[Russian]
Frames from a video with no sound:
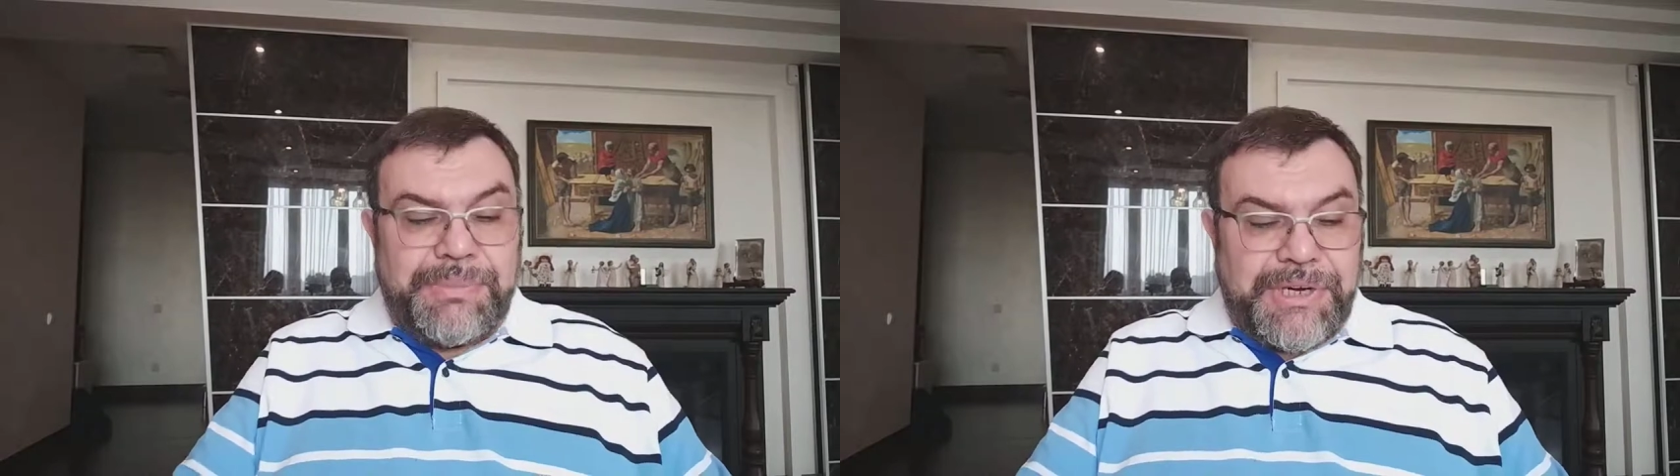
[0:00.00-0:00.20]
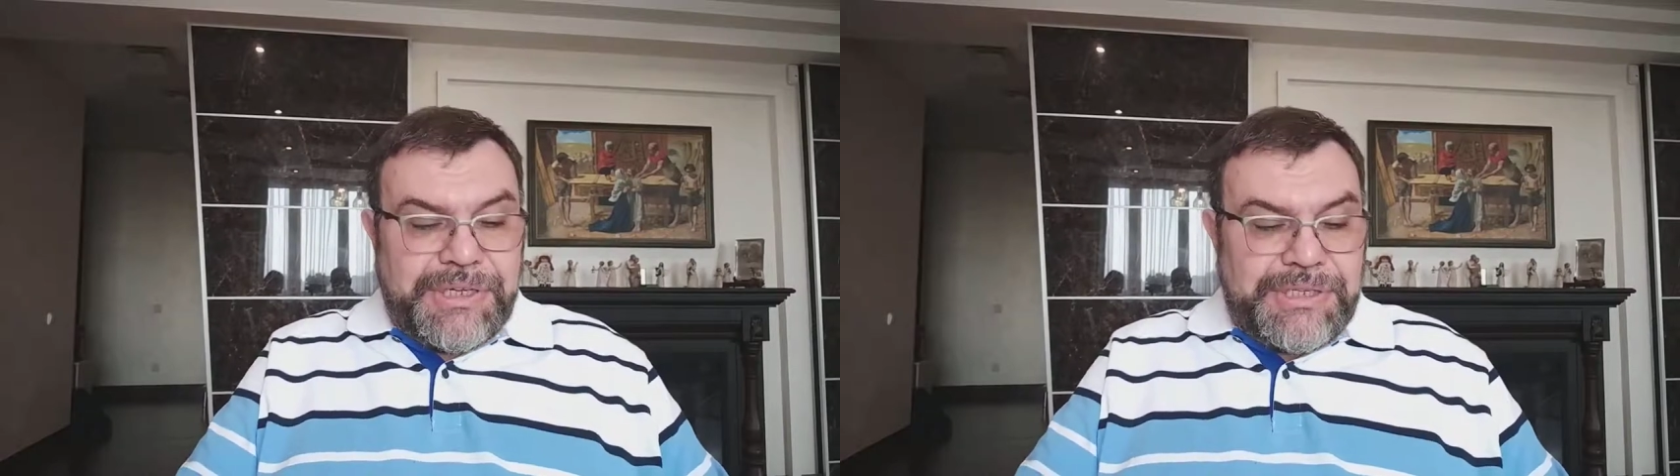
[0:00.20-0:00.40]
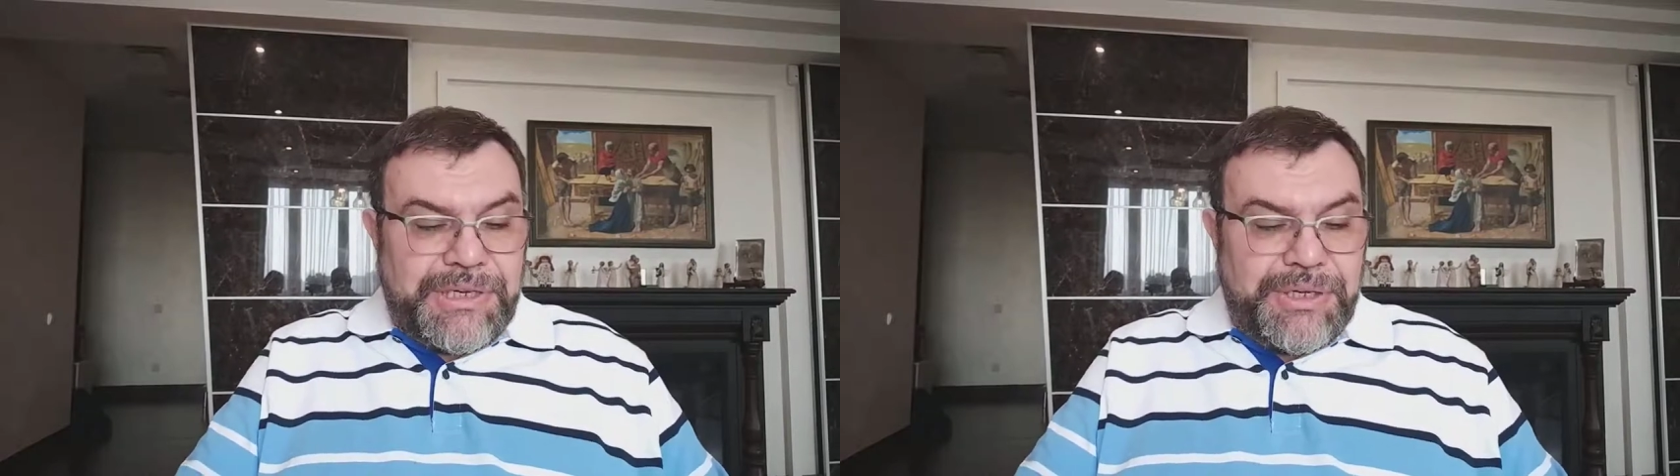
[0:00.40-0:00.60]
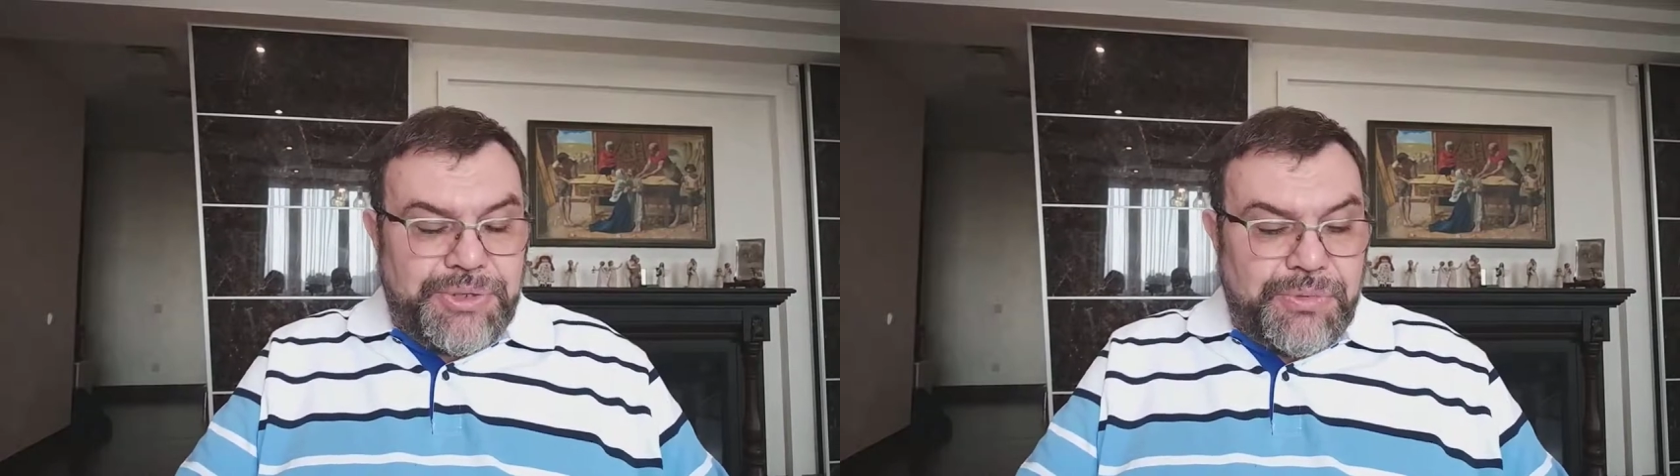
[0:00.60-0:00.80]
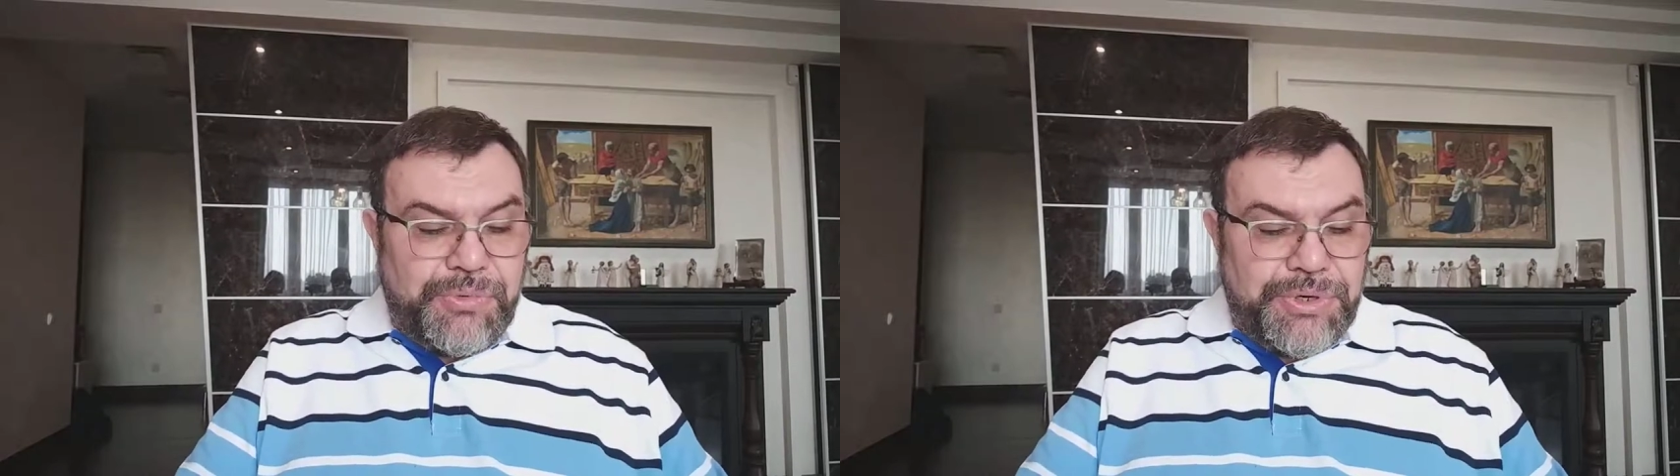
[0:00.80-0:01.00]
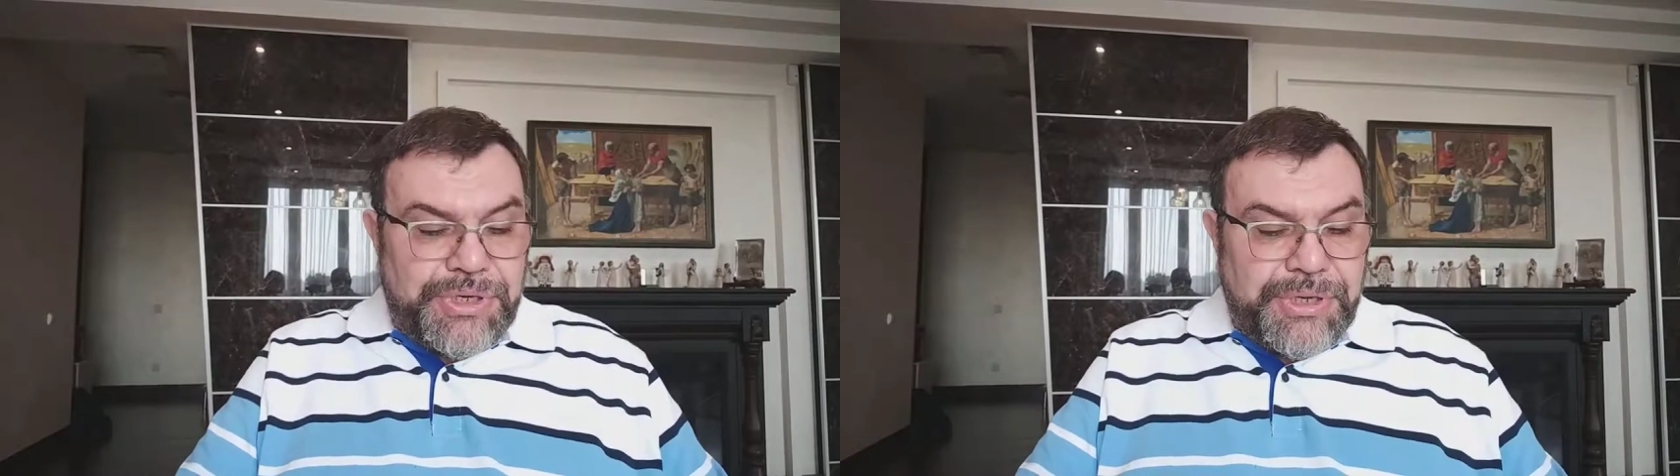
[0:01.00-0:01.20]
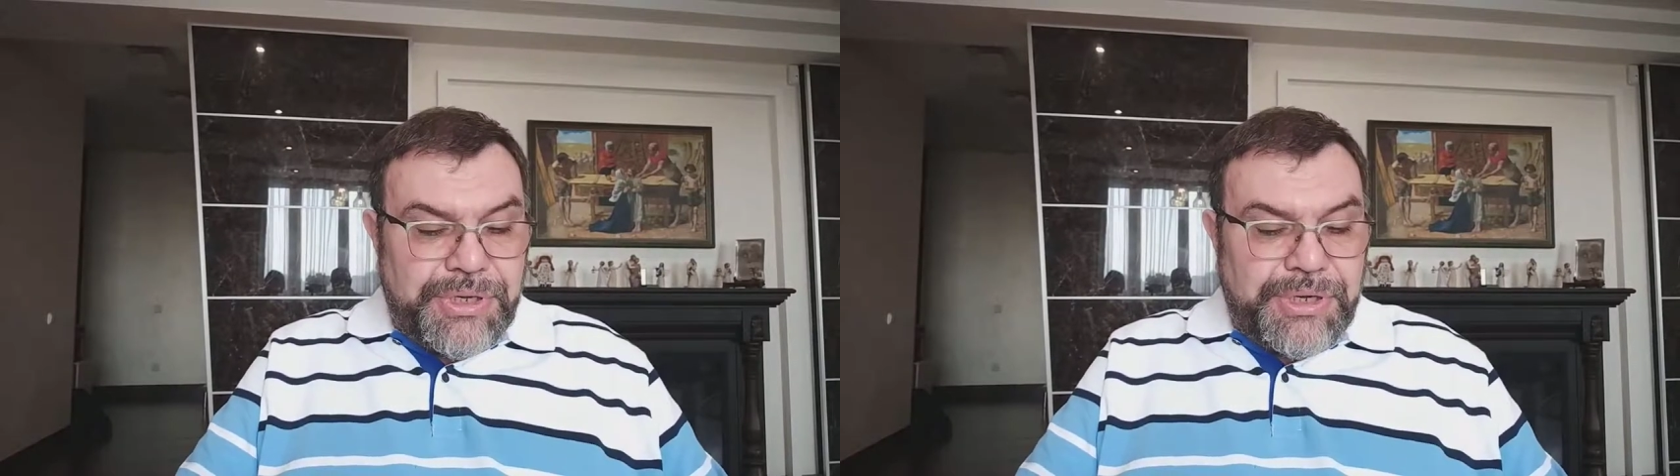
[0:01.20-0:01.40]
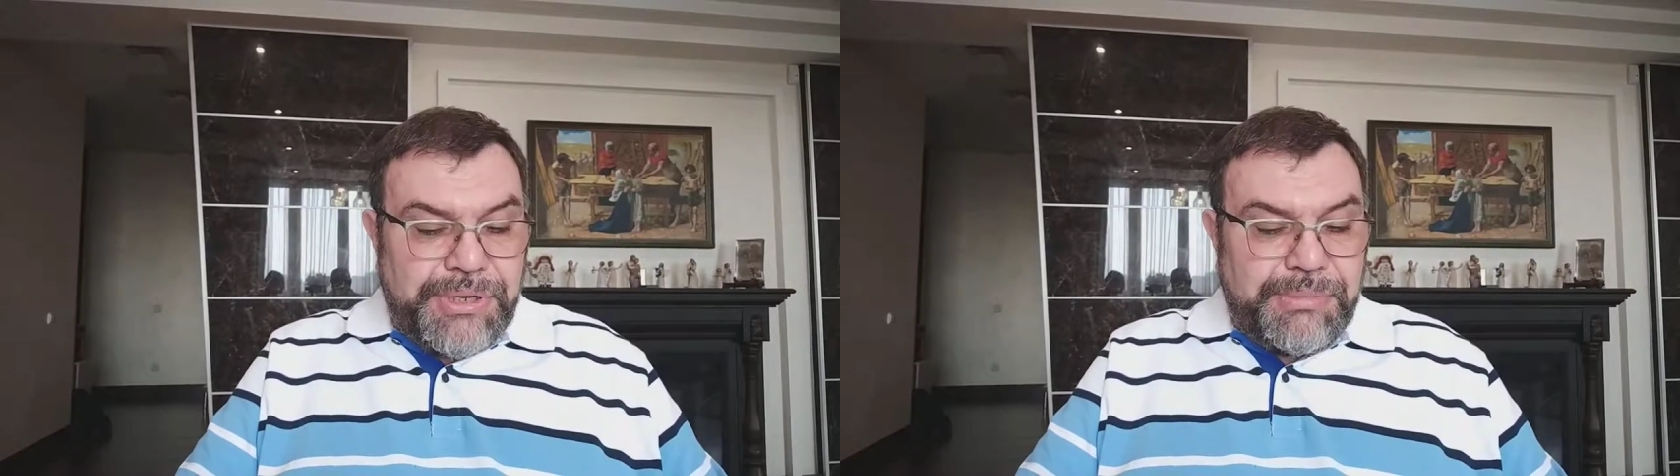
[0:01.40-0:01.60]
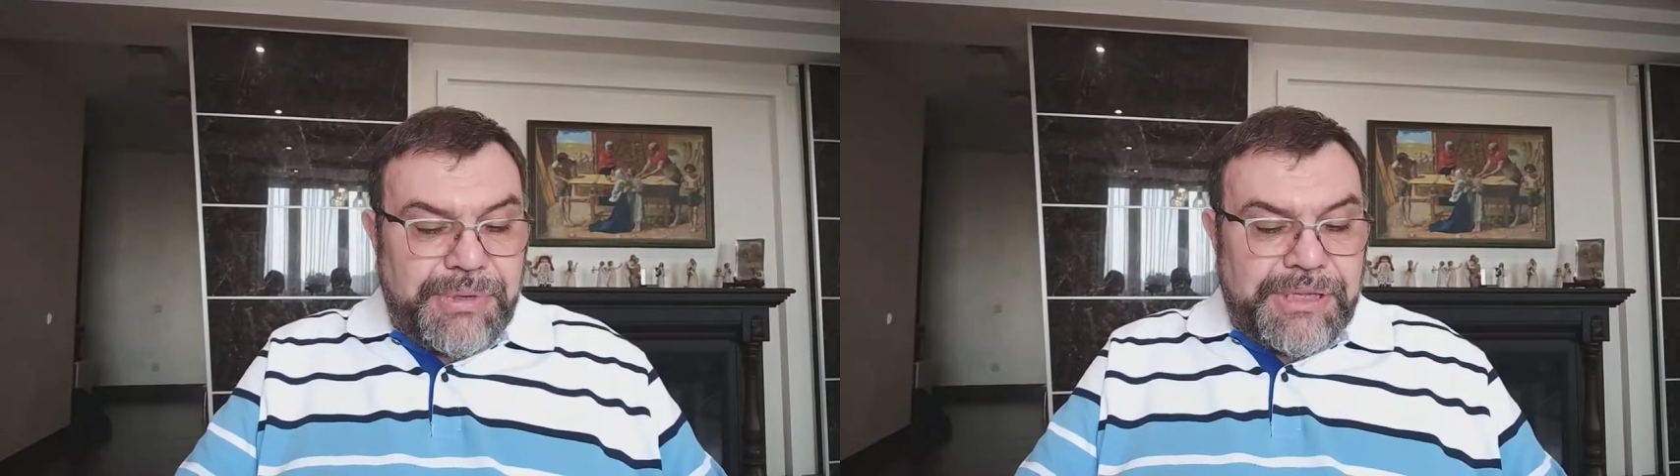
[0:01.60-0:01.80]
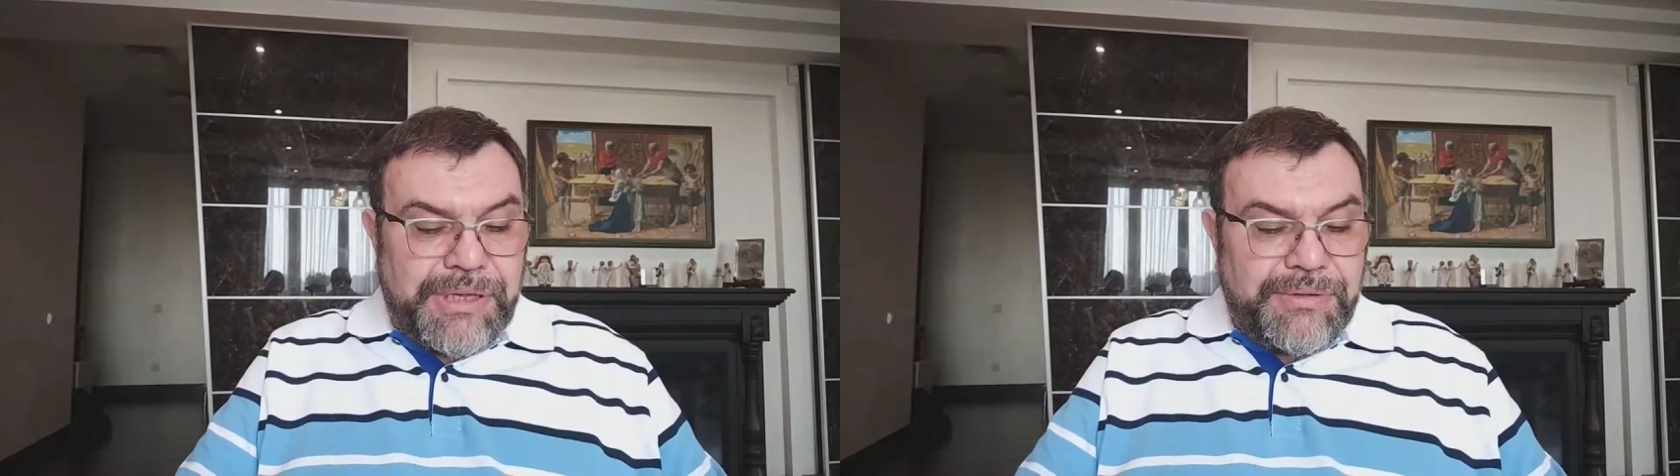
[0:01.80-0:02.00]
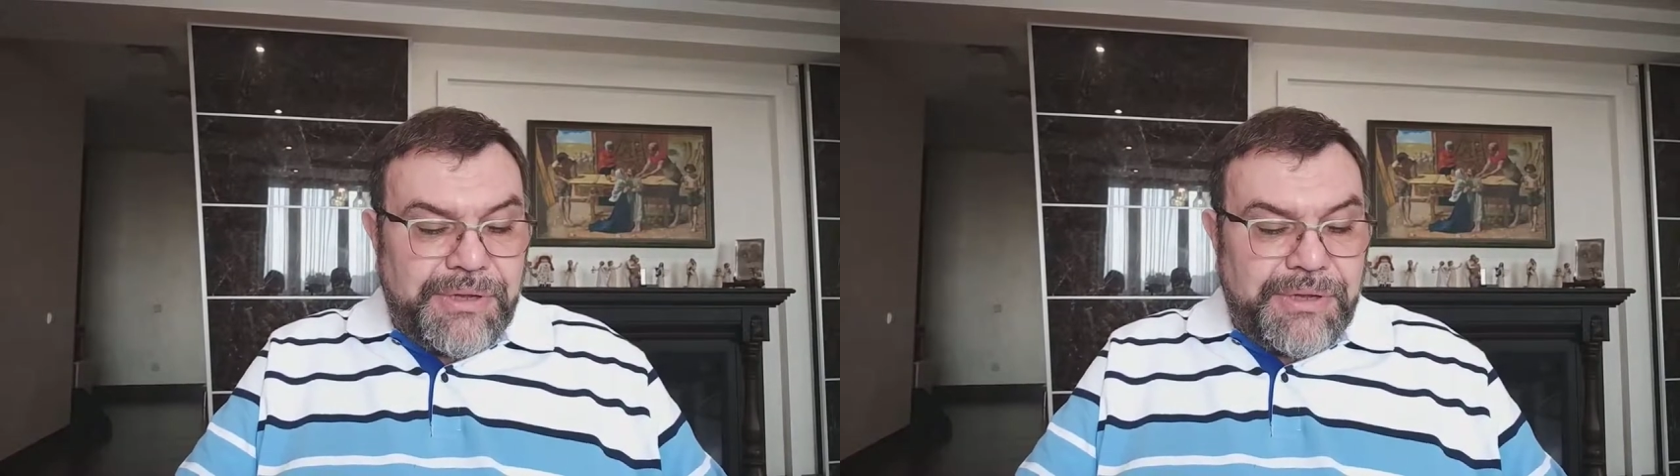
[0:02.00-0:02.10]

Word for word: приносили еще больше плода.